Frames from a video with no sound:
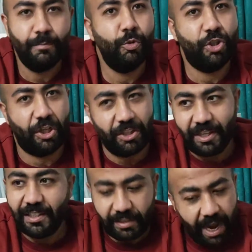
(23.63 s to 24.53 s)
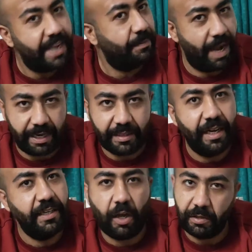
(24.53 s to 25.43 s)
مستردة دي عادي من الحاجات
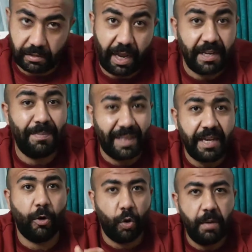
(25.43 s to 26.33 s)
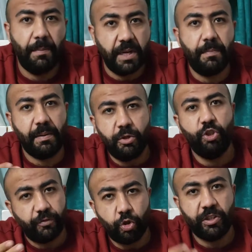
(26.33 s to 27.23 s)
اللي احنا خلاص يعني بدأنا كل ما بنكبر
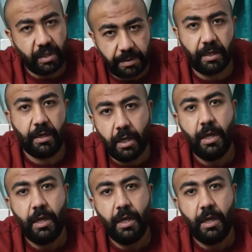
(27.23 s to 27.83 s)
بنشوف صوص كبير